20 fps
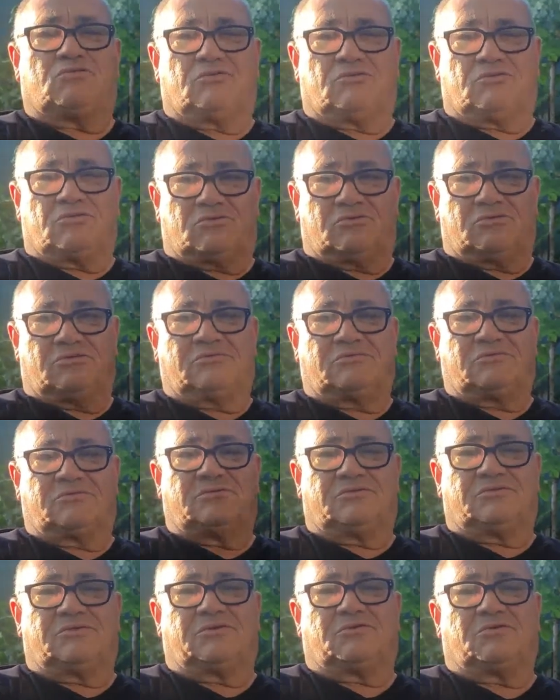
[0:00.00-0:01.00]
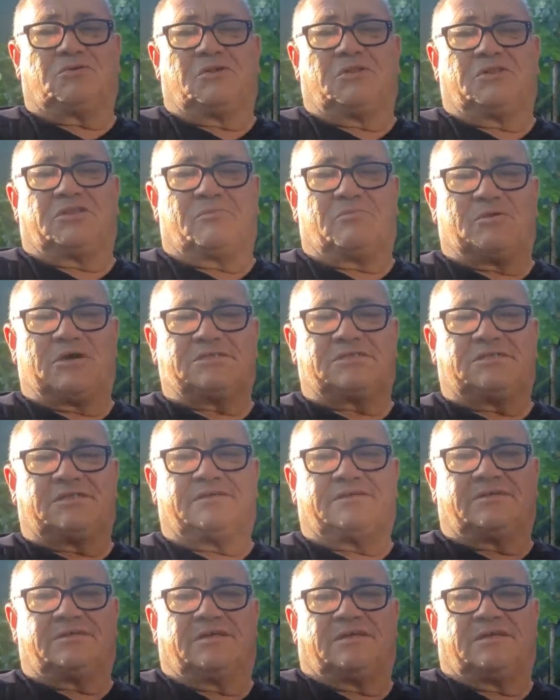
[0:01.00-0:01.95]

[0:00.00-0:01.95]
Con, el tema este.